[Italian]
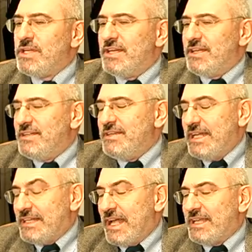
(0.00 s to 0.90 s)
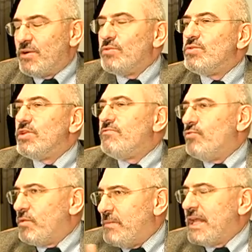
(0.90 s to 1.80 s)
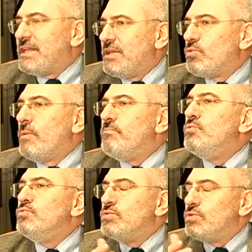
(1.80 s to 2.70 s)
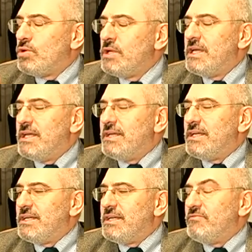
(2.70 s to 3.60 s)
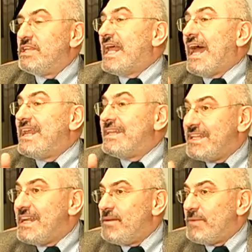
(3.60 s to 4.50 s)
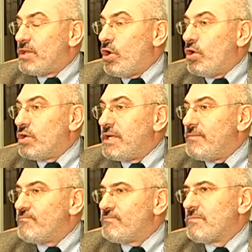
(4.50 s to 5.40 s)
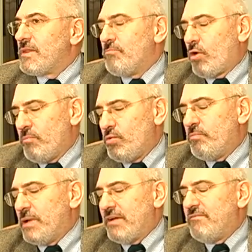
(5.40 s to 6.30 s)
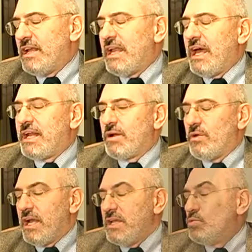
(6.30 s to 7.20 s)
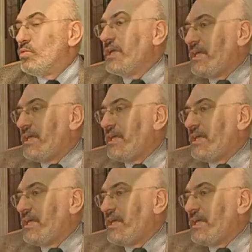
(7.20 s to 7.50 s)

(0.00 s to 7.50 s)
eh, in età di Contoriforma era detto appunto eh, Vitale delle Madonne proprio per avvallare quella lettura in